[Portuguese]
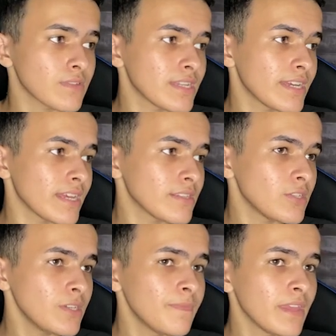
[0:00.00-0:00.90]
você queira
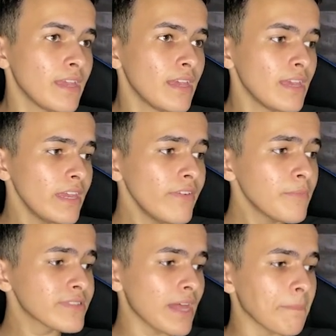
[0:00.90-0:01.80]
assistir. E
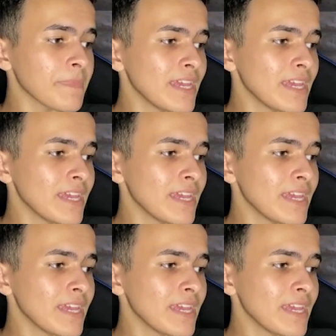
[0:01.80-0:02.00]
vamos lá.